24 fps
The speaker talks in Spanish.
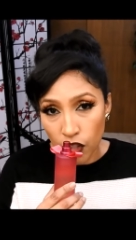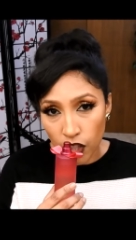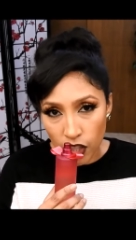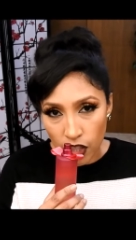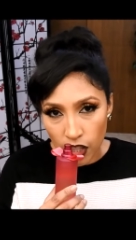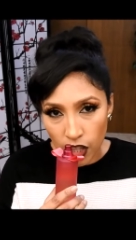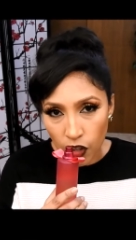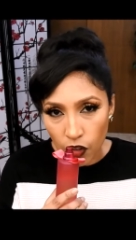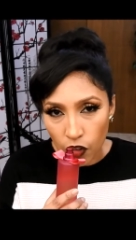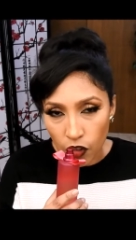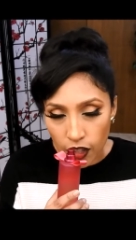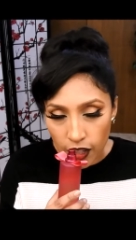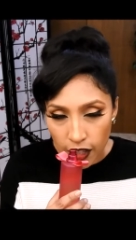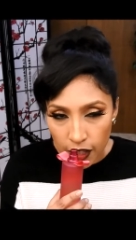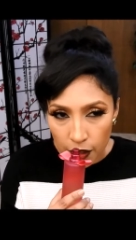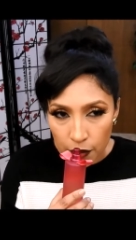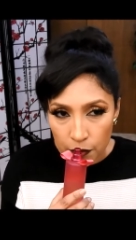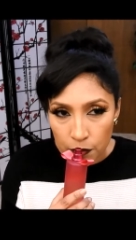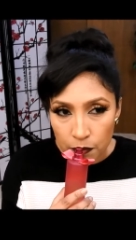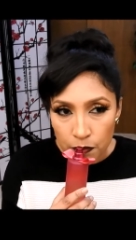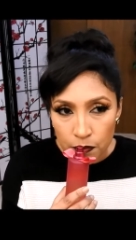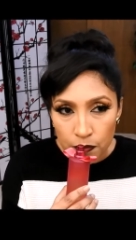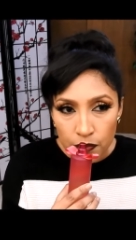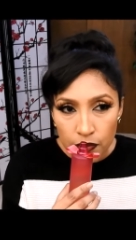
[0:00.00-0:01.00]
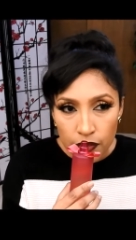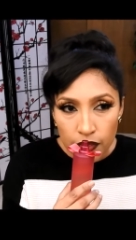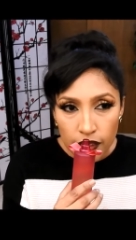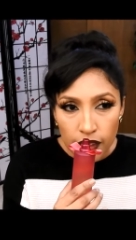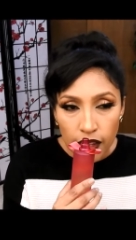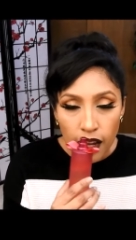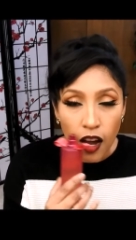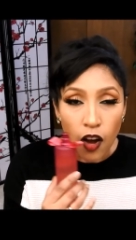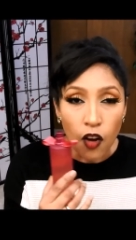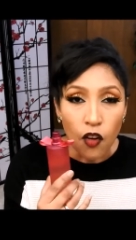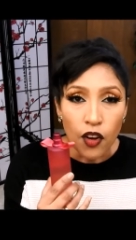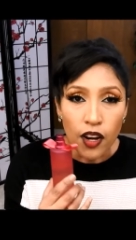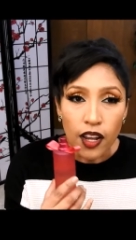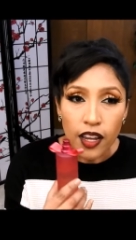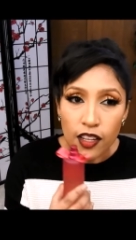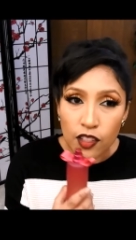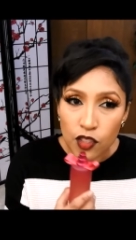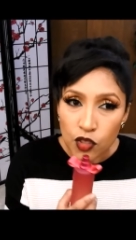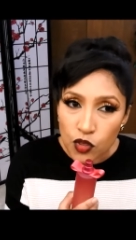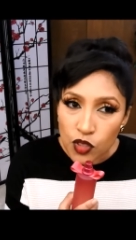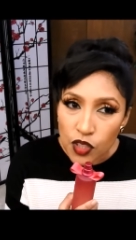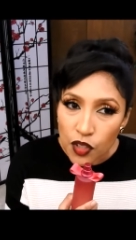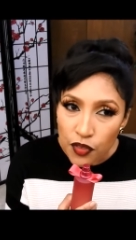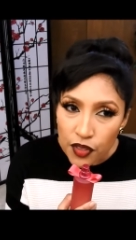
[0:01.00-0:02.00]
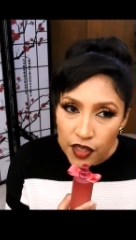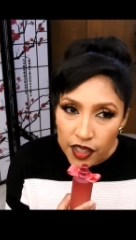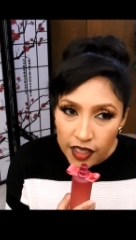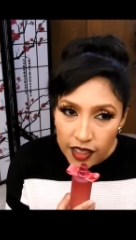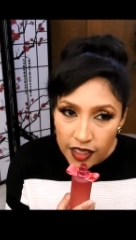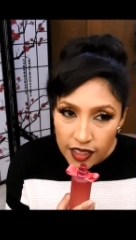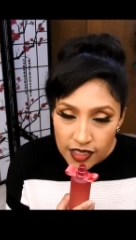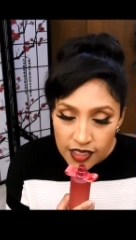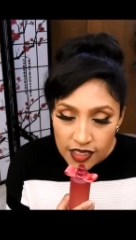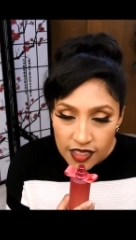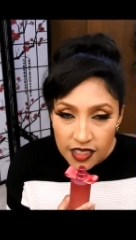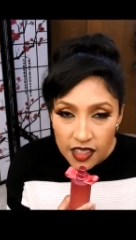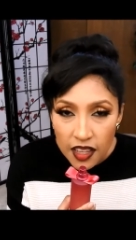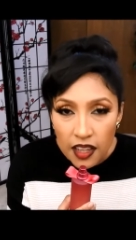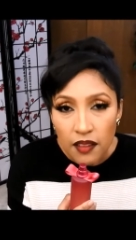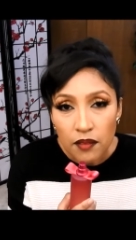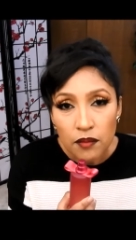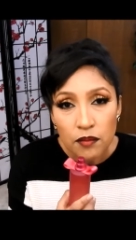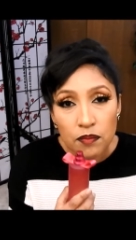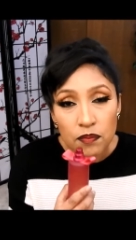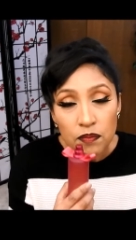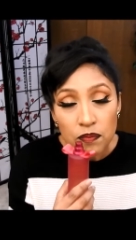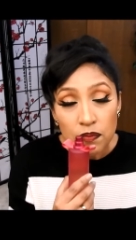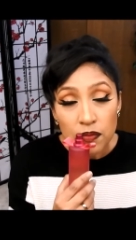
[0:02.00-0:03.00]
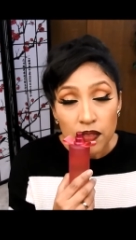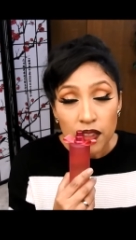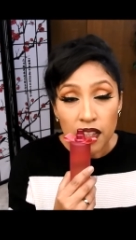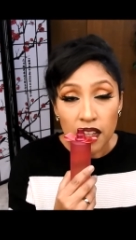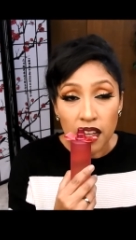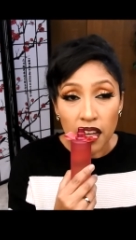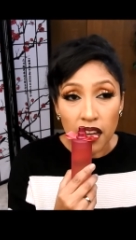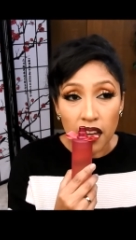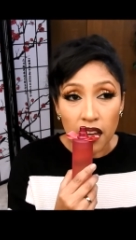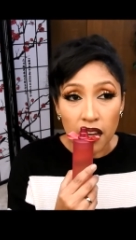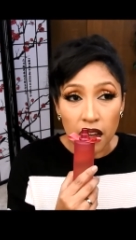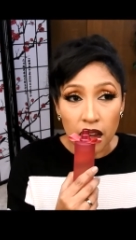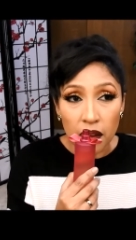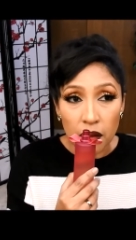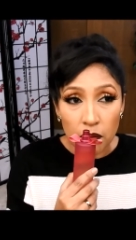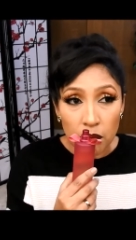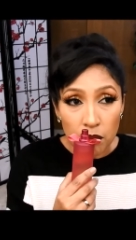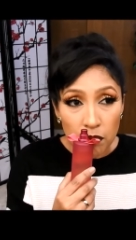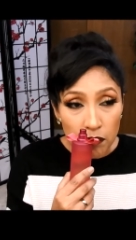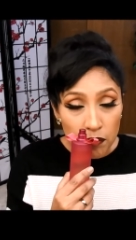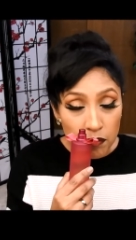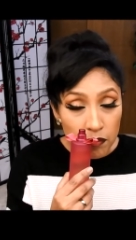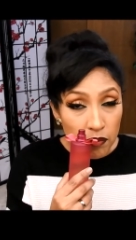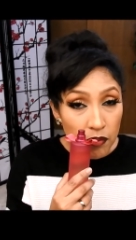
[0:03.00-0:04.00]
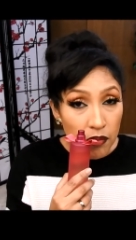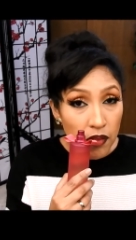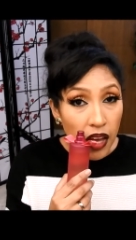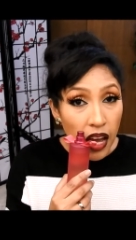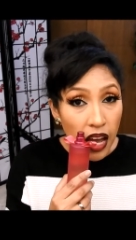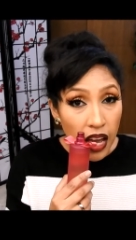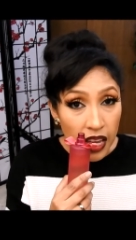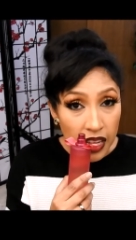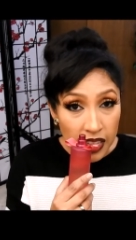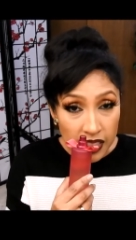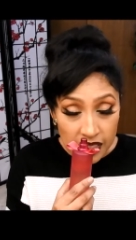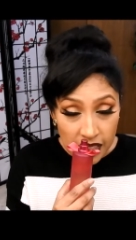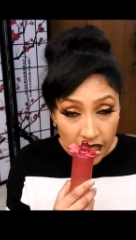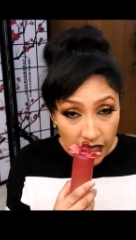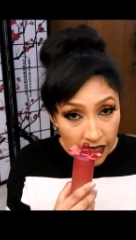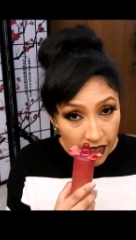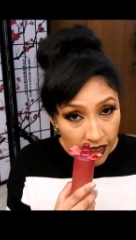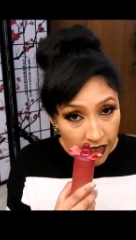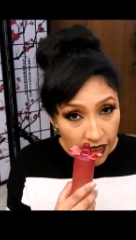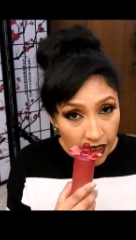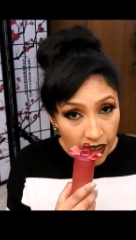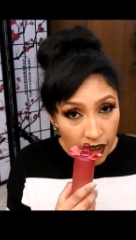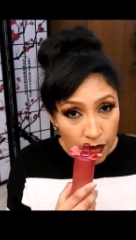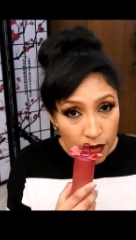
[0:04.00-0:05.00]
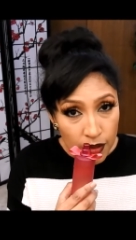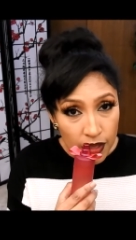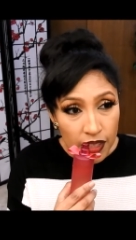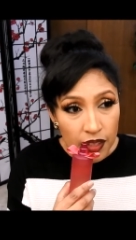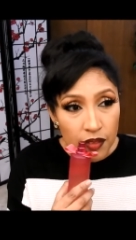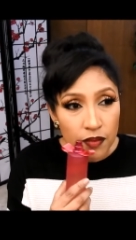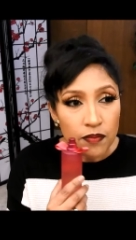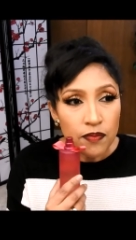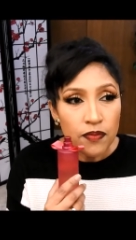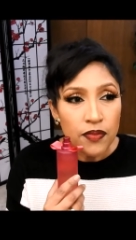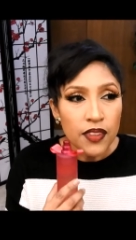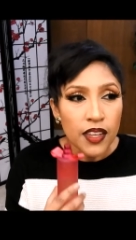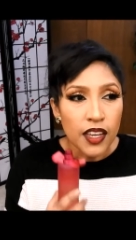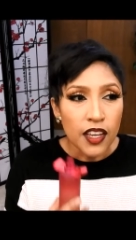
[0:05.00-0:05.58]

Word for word: que llego a leer. Ahora, es una fragancia que es agradable.